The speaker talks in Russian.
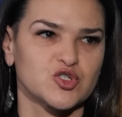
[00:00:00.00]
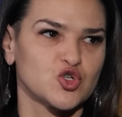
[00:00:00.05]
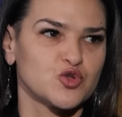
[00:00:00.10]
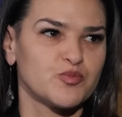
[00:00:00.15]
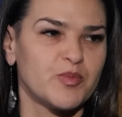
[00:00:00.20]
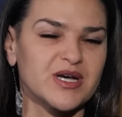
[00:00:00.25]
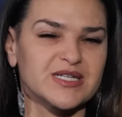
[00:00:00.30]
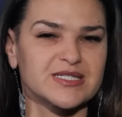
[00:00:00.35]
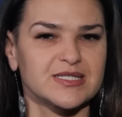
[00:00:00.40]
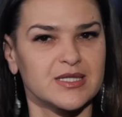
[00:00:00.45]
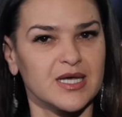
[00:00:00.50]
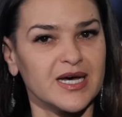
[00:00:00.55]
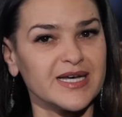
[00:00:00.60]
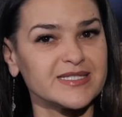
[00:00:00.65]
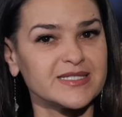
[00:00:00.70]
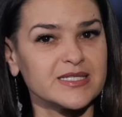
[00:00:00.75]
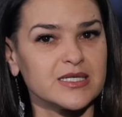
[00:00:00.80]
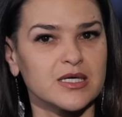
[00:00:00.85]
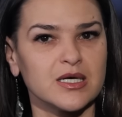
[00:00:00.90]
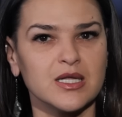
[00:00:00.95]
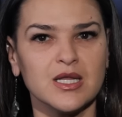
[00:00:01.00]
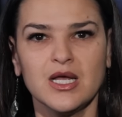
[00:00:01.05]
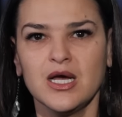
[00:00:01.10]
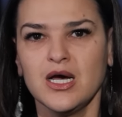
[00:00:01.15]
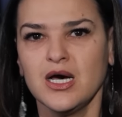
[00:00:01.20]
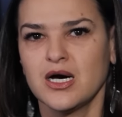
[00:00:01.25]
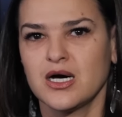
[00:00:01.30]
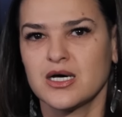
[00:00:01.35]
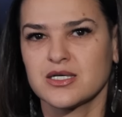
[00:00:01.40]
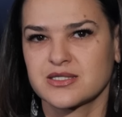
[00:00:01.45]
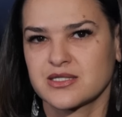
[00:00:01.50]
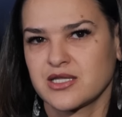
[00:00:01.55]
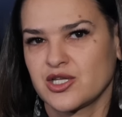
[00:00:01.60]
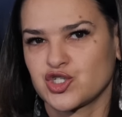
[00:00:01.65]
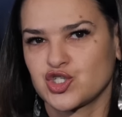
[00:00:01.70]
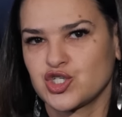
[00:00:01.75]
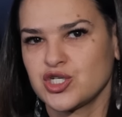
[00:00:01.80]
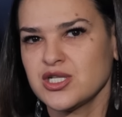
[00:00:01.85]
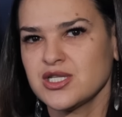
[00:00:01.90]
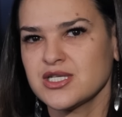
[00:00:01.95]
Судьба Стаси а,
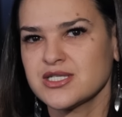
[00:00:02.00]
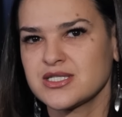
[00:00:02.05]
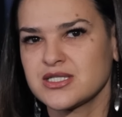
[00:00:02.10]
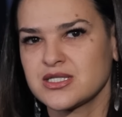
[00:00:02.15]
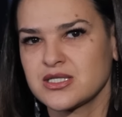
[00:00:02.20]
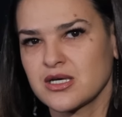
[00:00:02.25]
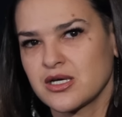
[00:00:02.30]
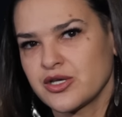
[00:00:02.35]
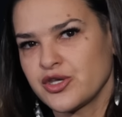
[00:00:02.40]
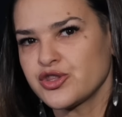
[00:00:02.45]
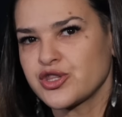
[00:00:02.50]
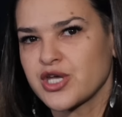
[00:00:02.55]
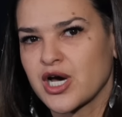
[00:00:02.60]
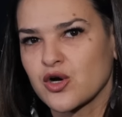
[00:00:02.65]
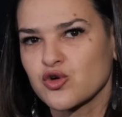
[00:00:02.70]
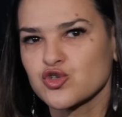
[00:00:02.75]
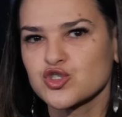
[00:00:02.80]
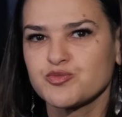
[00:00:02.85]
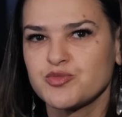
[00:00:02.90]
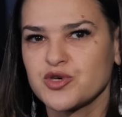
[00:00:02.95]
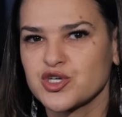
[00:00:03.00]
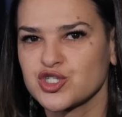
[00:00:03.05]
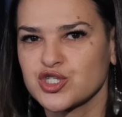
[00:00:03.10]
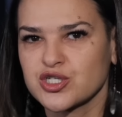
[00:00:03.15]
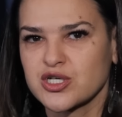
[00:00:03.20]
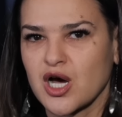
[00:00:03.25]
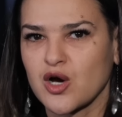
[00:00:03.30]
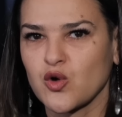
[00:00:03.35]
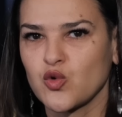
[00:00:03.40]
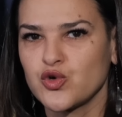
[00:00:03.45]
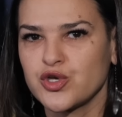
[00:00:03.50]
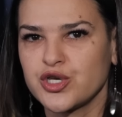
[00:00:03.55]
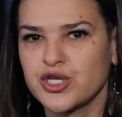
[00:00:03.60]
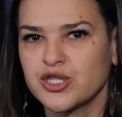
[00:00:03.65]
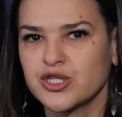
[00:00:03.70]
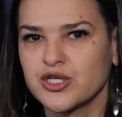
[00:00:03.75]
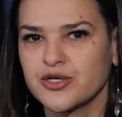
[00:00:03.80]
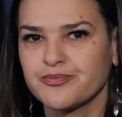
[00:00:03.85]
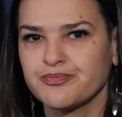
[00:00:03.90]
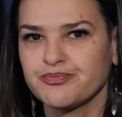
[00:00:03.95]
сложилась а, не так успешно, как у
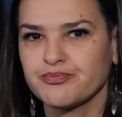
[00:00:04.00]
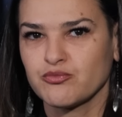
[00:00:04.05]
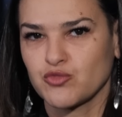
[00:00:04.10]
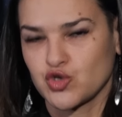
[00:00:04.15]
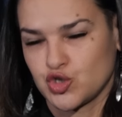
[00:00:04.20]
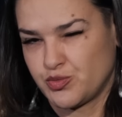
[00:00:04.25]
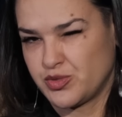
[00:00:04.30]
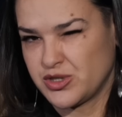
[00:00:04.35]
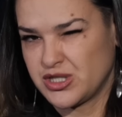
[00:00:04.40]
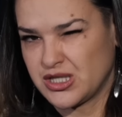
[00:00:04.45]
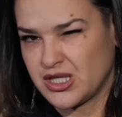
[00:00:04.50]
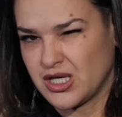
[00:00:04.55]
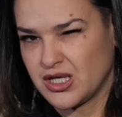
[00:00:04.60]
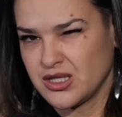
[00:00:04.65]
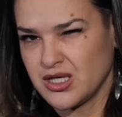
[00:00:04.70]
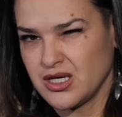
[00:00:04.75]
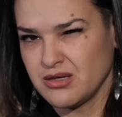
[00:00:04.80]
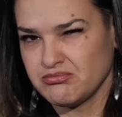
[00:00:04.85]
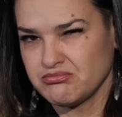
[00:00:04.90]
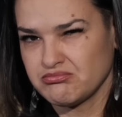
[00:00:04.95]
Ирины. Может быть, это она?